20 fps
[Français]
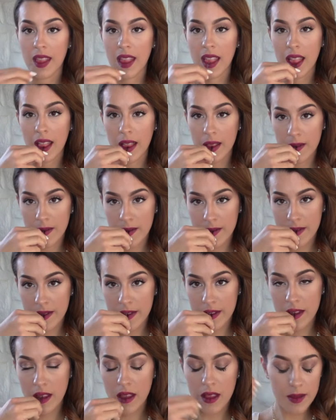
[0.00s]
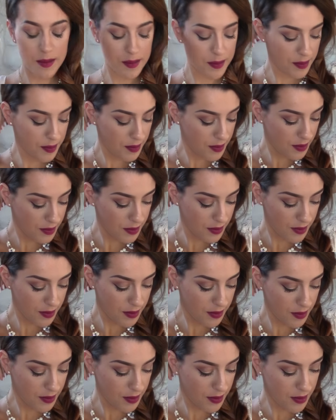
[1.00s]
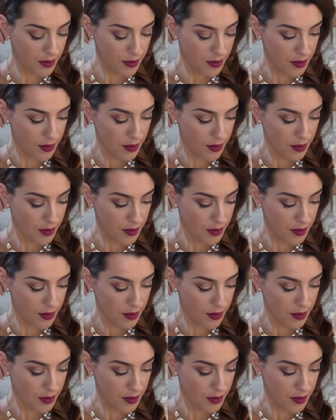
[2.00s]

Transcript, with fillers: pas à me dire en commentaire laquelle de ces